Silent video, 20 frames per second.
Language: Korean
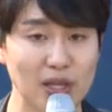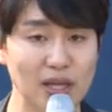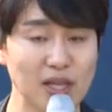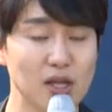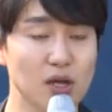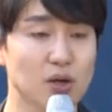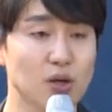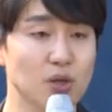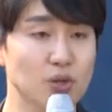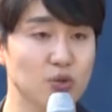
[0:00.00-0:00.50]

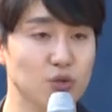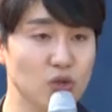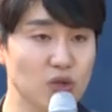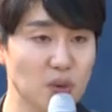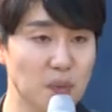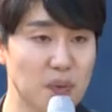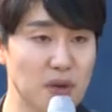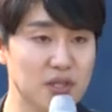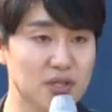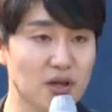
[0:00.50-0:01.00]
인력을
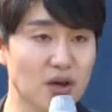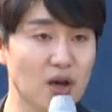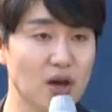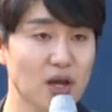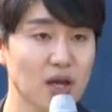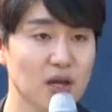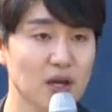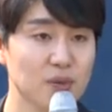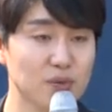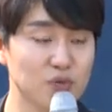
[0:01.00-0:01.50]
투입해서
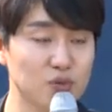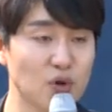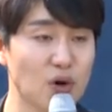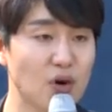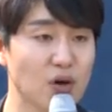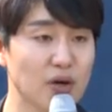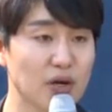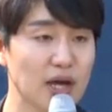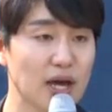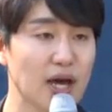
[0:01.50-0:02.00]

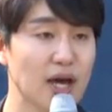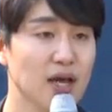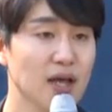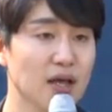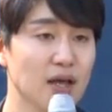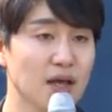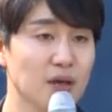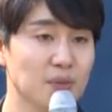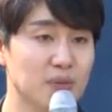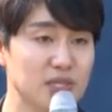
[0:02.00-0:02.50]
무언가
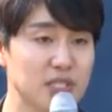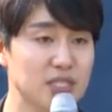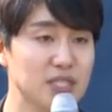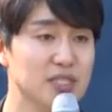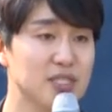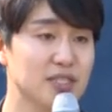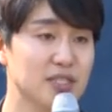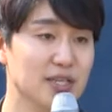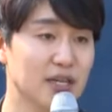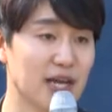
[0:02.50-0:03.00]

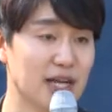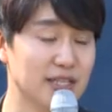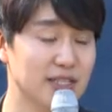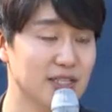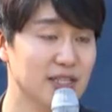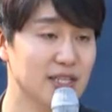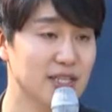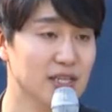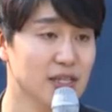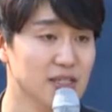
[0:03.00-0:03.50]
비즈니스
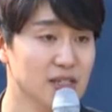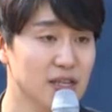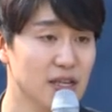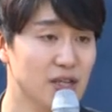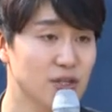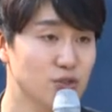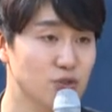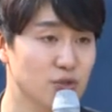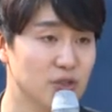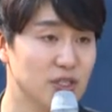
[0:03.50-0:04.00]
가치를
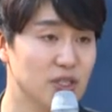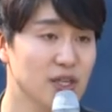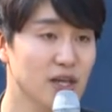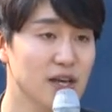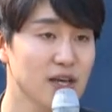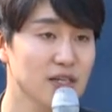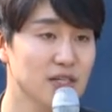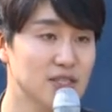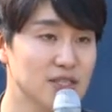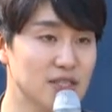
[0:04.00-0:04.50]
생산할 수 있는
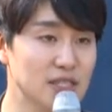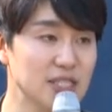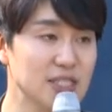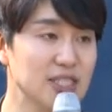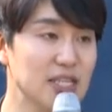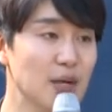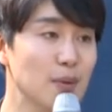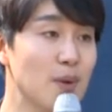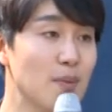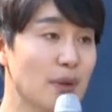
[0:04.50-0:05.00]

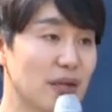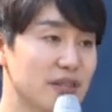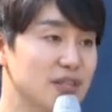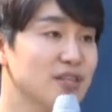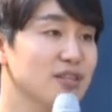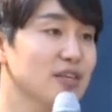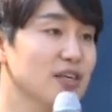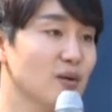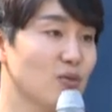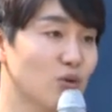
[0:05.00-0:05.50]
시스템을
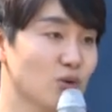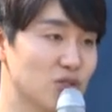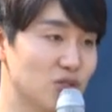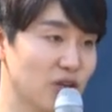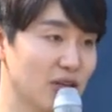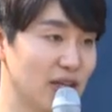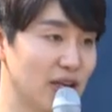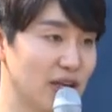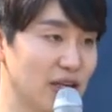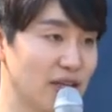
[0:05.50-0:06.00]
만드는 게
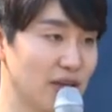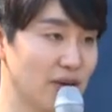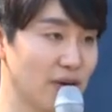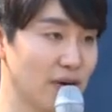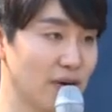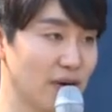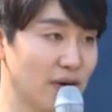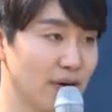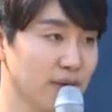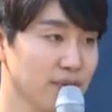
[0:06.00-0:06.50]
목적이 되어야 되는
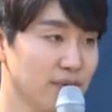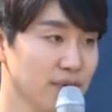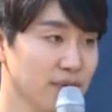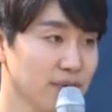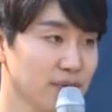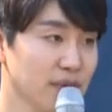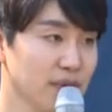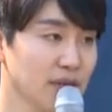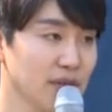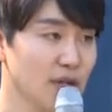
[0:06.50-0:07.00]
거예요.
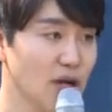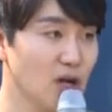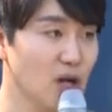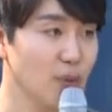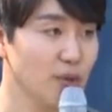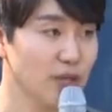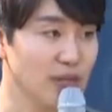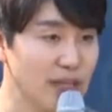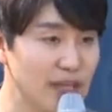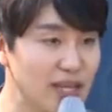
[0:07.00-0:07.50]

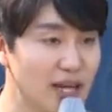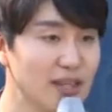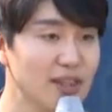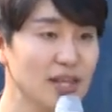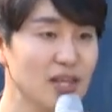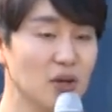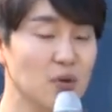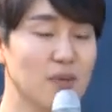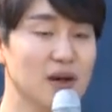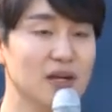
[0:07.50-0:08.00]
여러분이 일한
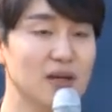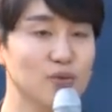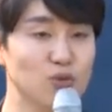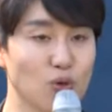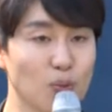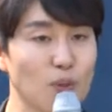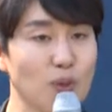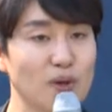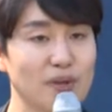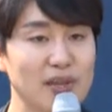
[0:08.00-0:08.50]
대로만큼
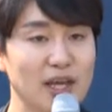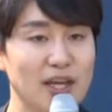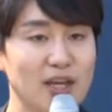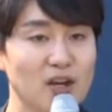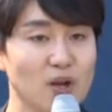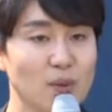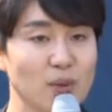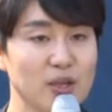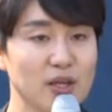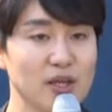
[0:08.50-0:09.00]
돈 번다
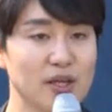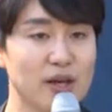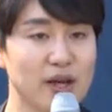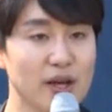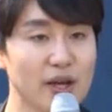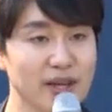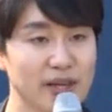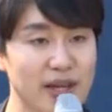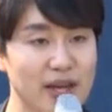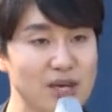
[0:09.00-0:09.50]
이러면은
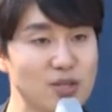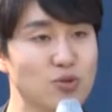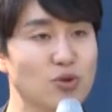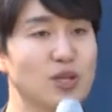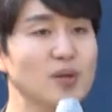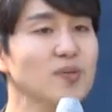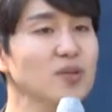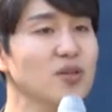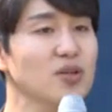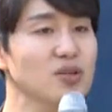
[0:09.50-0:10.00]
계속
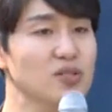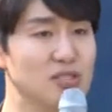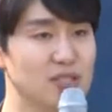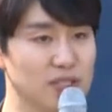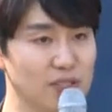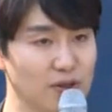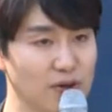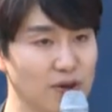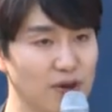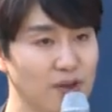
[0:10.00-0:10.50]

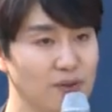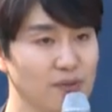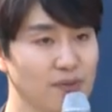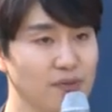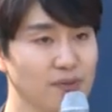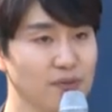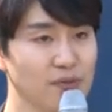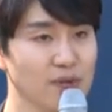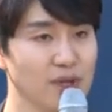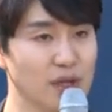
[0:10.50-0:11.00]
힘들어지는 거예요.
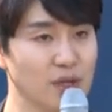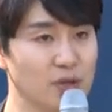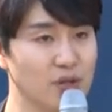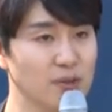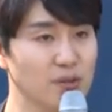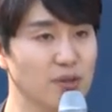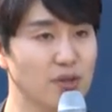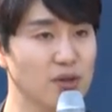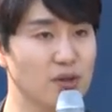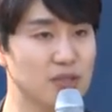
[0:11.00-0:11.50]
계속
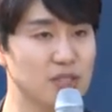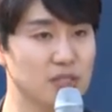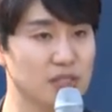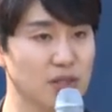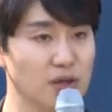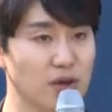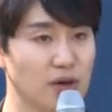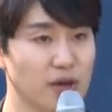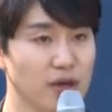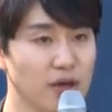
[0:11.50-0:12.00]

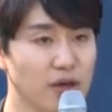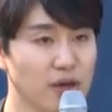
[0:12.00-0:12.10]
힘들어지는 거.